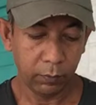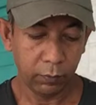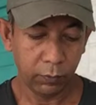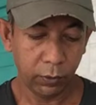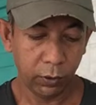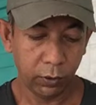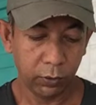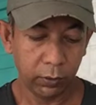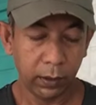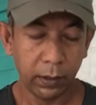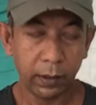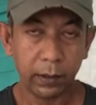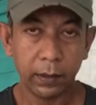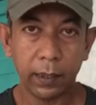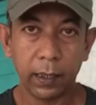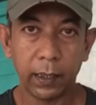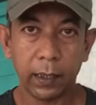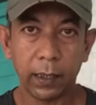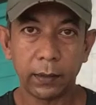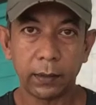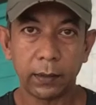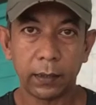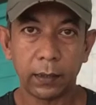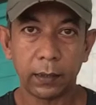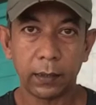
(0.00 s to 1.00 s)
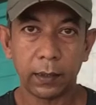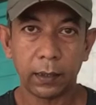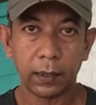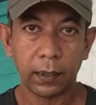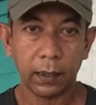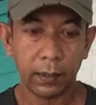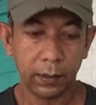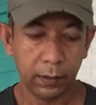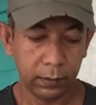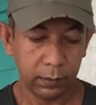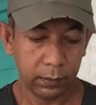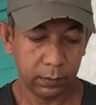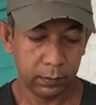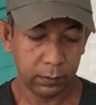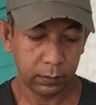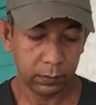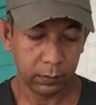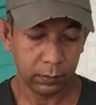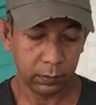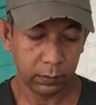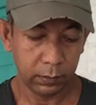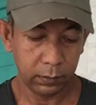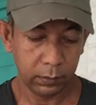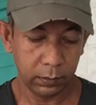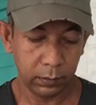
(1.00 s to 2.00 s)
পনেরো তারিখে এক হাজার টাকা
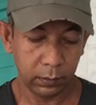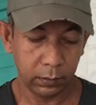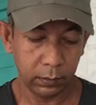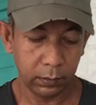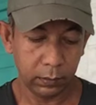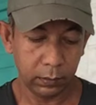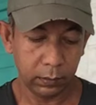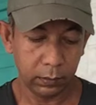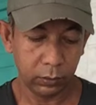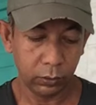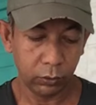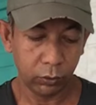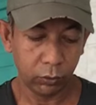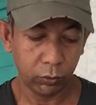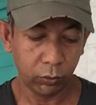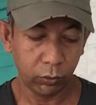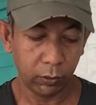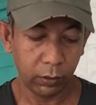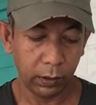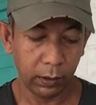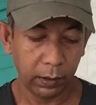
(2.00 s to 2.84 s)
চোদ্দো